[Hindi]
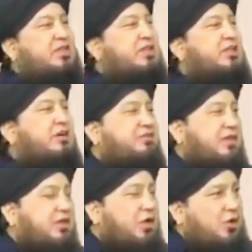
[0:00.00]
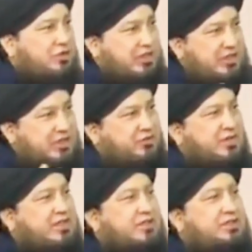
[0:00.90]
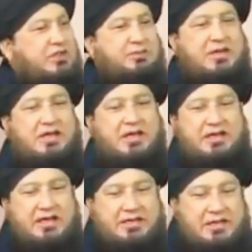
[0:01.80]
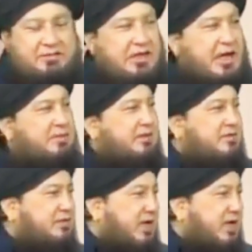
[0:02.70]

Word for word: दिल की गफलत और दिल की गफलत के नतीजे में ना दीन में काम लग,